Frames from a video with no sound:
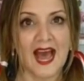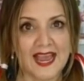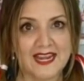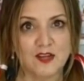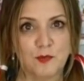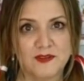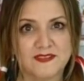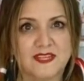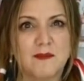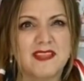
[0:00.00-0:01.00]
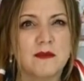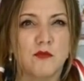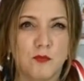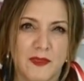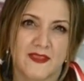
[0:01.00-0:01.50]
Ahí les puedes decir,
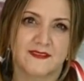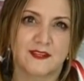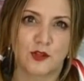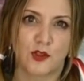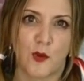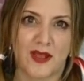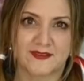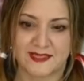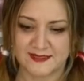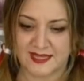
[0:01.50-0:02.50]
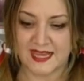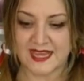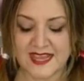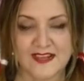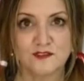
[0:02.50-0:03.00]
venden un pedacito de oasis
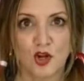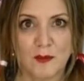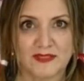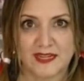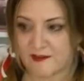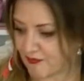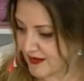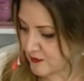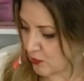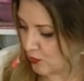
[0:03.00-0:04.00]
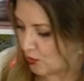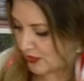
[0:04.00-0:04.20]
y esto lo mantiene fresco.